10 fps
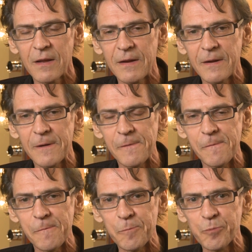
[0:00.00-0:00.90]
Euh,
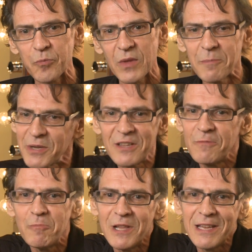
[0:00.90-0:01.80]
puis
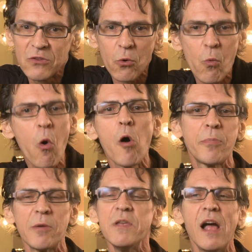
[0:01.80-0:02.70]
les trois
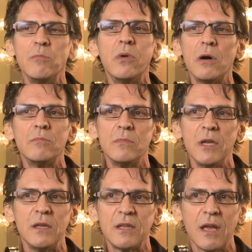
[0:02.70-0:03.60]
premiers albums
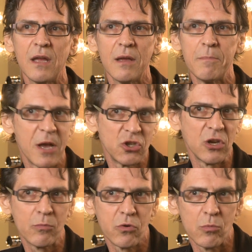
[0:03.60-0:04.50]
étaient
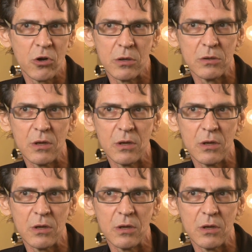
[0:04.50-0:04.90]
magiques pour moi.